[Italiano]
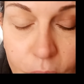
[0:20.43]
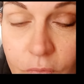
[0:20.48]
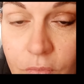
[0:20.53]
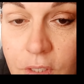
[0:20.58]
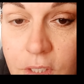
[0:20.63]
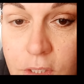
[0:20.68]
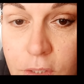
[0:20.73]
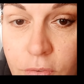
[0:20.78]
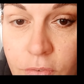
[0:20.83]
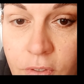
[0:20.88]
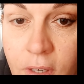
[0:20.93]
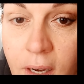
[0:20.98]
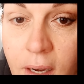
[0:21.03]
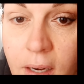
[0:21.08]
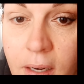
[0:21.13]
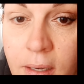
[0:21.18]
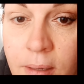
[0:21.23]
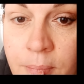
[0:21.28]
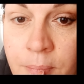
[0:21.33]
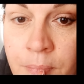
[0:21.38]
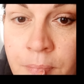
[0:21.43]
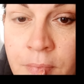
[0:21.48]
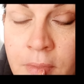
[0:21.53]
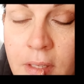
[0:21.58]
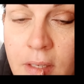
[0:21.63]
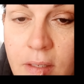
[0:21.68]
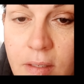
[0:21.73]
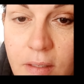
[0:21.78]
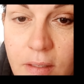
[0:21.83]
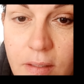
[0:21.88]
invece fare
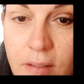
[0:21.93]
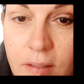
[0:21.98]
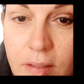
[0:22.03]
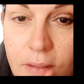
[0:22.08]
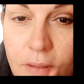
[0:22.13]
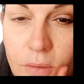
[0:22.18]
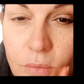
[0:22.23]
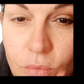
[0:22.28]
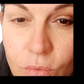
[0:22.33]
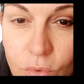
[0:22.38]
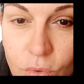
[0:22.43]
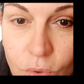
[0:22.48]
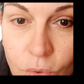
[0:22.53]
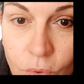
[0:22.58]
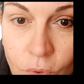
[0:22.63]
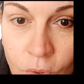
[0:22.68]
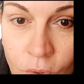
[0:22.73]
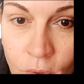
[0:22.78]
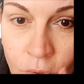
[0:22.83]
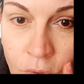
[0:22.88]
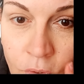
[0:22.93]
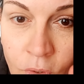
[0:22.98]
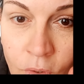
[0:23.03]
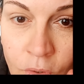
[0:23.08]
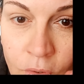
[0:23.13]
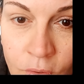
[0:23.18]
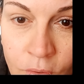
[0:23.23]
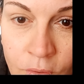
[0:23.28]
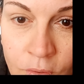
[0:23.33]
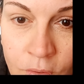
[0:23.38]
eh, un
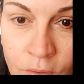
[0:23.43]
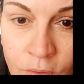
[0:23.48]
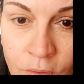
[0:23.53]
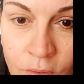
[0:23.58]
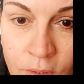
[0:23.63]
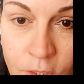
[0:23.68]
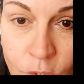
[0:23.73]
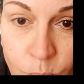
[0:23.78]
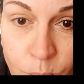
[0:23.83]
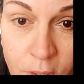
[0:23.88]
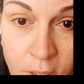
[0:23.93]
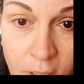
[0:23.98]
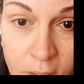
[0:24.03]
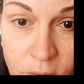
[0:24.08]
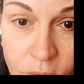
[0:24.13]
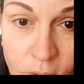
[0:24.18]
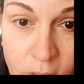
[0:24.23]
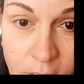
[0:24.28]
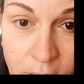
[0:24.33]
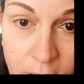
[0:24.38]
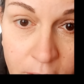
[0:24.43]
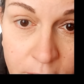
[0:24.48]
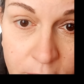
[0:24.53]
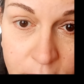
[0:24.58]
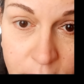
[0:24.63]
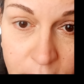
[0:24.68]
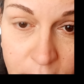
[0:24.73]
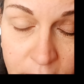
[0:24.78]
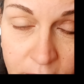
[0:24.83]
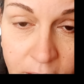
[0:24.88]
trucco eh, ispirato agli anni
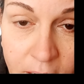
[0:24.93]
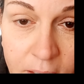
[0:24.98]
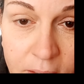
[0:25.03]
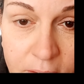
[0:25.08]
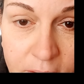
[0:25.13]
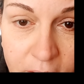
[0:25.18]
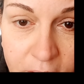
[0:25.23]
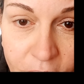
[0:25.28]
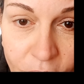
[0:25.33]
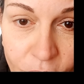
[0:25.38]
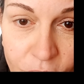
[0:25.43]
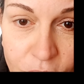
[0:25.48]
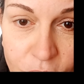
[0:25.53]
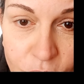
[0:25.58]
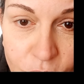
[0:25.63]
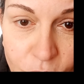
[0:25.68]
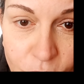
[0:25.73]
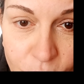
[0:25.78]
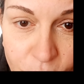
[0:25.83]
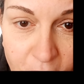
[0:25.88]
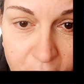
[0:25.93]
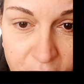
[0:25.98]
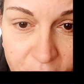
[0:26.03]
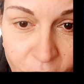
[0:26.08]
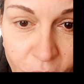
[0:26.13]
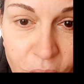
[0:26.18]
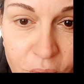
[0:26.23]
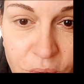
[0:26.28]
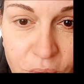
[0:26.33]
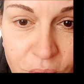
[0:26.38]
70 che ho visto in una
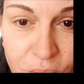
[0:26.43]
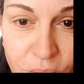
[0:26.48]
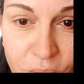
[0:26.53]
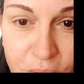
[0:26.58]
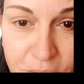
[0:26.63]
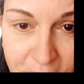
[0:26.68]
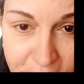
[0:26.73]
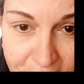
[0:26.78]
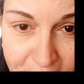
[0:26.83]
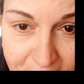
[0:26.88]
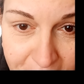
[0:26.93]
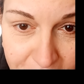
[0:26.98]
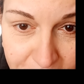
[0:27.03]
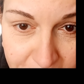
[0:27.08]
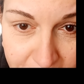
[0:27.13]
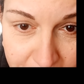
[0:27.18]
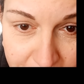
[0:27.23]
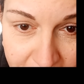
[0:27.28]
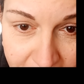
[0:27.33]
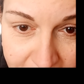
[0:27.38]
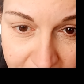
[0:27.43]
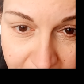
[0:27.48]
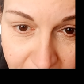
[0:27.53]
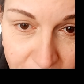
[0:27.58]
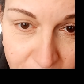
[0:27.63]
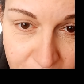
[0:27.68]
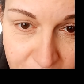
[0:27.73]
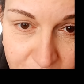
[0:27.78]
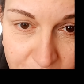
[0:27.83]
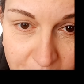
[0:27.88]
foto di mia madre
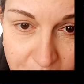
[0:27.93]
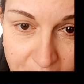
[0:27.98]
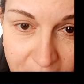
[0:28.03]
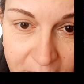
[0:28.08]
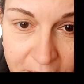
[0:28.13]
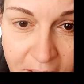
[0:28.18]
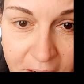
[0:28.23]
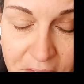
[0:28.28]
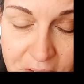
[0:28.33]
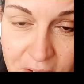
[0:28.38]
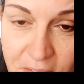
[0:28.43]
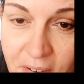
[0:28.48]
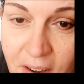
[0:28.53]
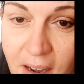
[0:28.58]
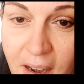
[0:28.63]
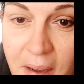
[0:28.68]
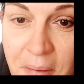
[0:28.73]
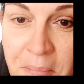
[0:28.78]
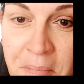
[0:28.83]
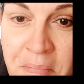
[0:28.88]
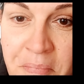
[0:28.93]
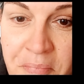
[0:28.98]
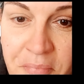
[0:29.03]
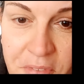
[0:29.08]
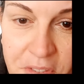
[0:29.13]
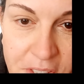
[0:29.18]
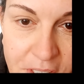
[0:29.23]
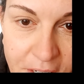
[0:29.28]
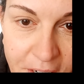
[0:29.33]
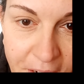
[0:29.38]
quando mia madre aveva
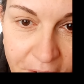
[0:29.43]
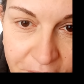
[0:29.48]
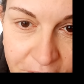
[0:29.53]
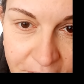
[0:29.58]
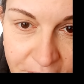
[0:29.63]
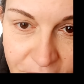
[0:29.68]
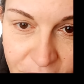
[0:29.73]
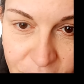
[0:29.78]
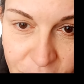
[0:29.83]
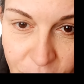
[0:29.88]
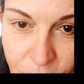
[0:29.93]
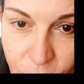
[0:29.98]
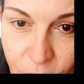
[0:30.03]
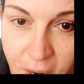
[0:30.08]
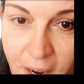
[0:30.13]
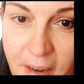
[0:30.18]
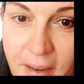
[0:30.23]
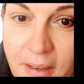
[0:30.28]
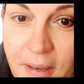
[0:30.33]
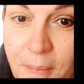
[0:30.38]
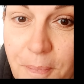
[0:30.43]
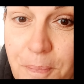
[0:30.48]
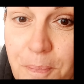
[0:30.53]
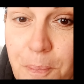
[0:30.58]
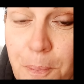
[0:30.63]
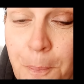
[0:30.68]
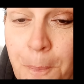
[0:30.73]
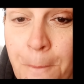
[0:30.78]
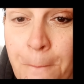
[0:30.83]
circa 25 anni.